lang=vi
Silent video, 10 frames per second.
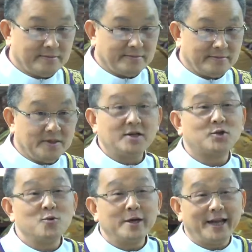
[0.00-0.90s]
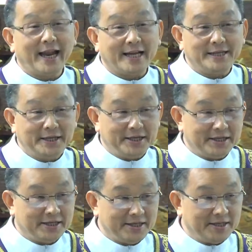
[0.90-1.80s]
Giêsu nghĩa là gì
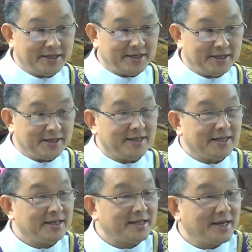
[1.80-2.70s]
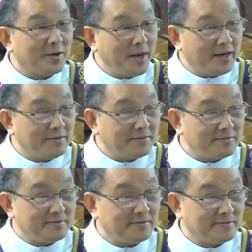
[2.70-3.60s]
Chị có biết không
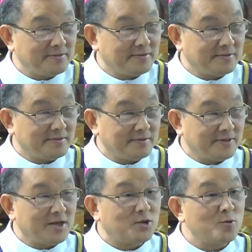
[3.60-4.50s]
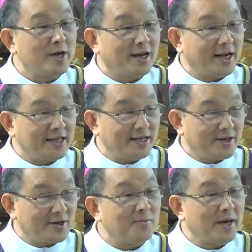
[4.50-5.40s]
Giêsu nghĩa là gì
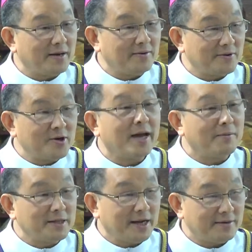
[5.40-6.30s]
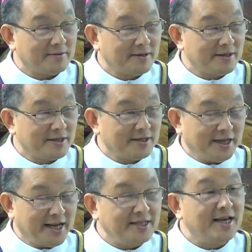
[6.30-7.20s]
có không Có nghe bao giờ Chỉ
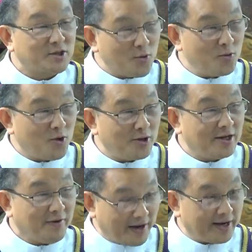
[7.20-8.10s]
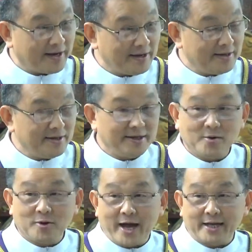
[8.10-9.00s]
nghe Giêsu thôi chứ phải là
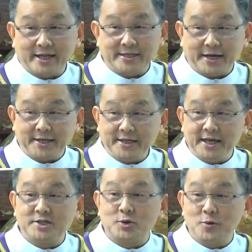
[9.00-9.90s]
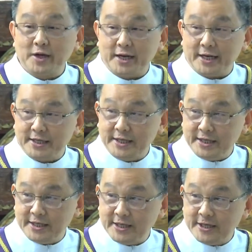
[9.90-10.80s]
Đâu có ai ta giải thích Giêsu nghĩa là gì
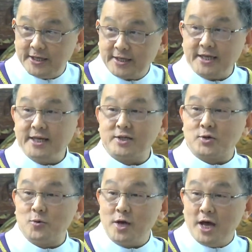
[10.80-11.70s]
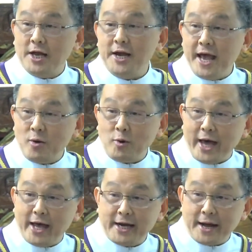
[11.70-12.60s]
Thế Giêsu nếu
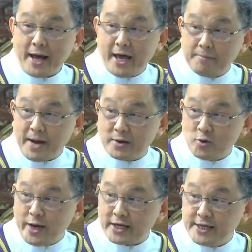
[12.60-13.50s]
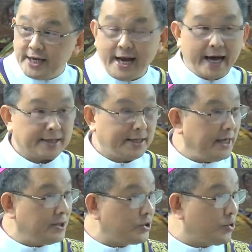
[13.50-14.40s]
Emmanuel nghĩa là
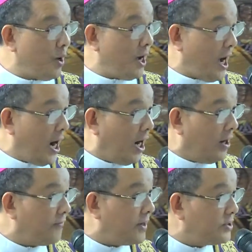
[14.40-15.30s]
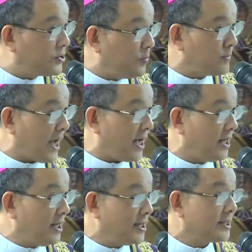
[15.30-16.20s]
Thiên Chúa ở với chúng ta,
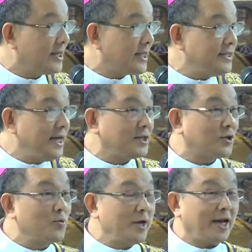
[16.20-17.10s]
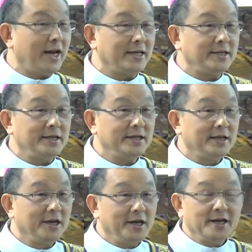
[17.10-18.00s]
thế thì Giêsu nghĩa là gì?
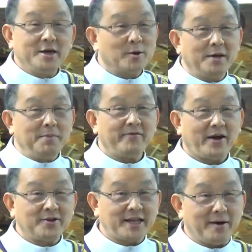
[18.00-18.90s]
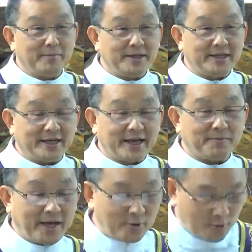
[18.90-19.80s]
Nhiều khi mình vào nhà thờ mình chỉ cắp
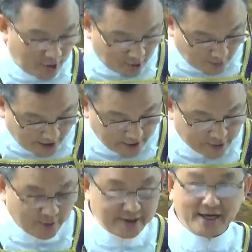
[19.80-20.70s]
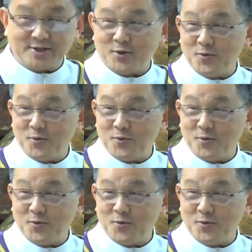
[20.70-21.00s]
tay cô lầu lệnh Chúa Giêsu